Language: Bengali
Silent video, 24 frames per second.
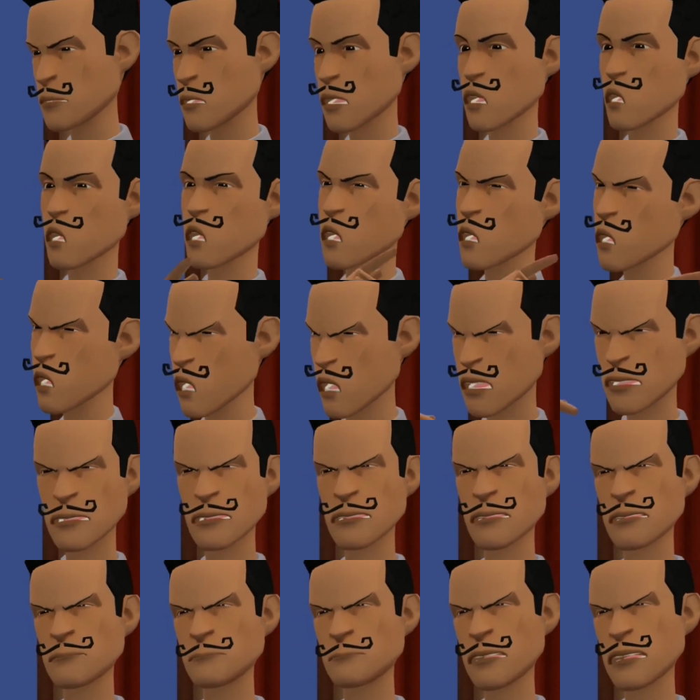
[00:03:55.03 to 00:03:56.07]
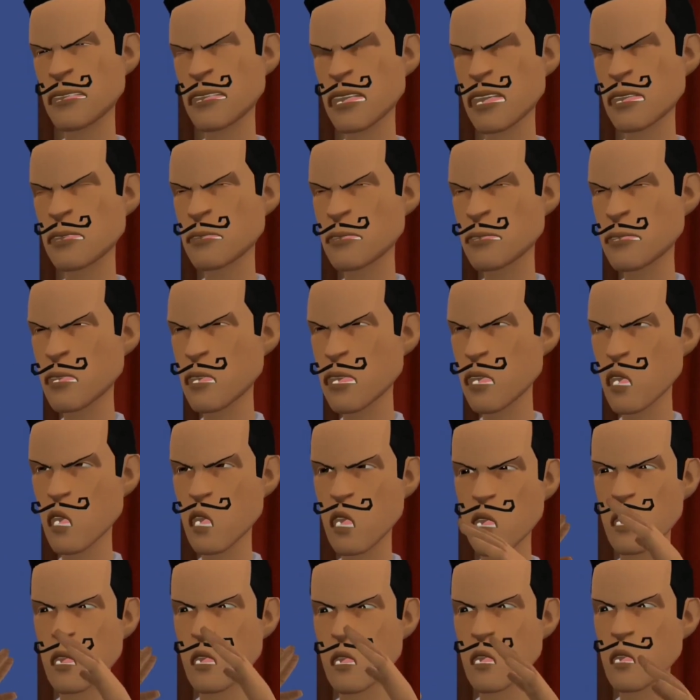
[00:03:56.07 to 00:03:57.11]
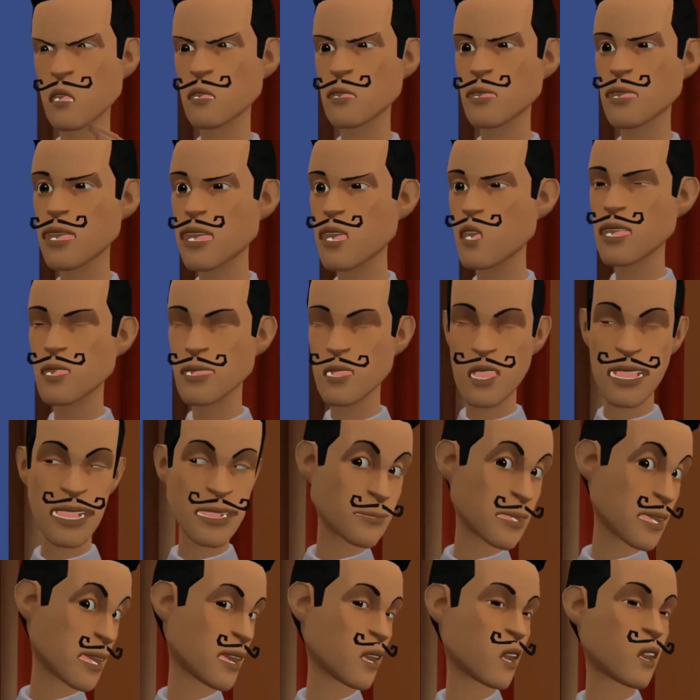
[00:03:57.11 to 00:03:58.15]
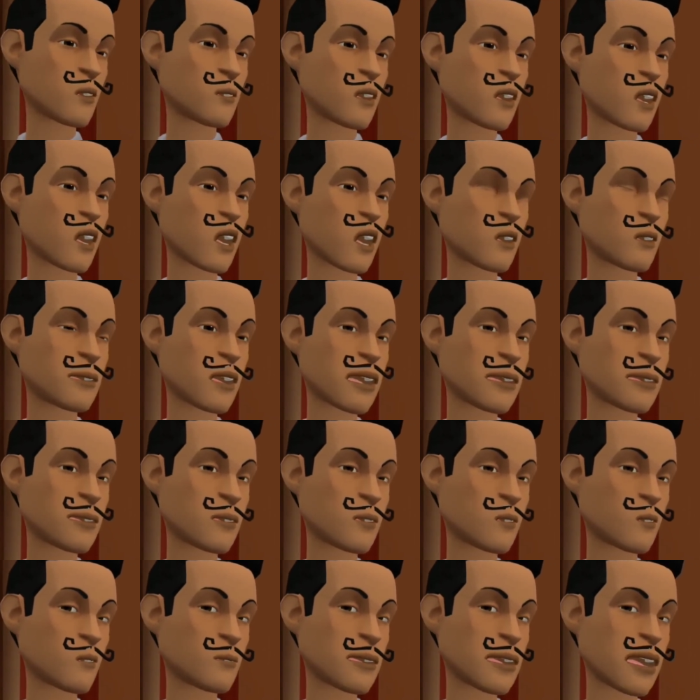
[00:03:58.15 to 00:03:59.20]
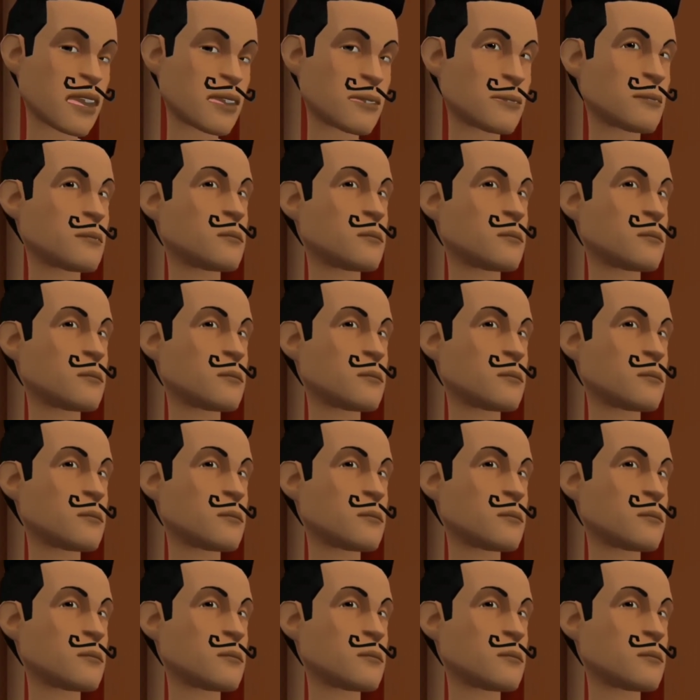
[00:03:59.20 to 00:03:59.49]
খবরদার জুয়া খেলা হারাম এইভাবে টাকা ইনকাম করা বাদ দিয়ে দে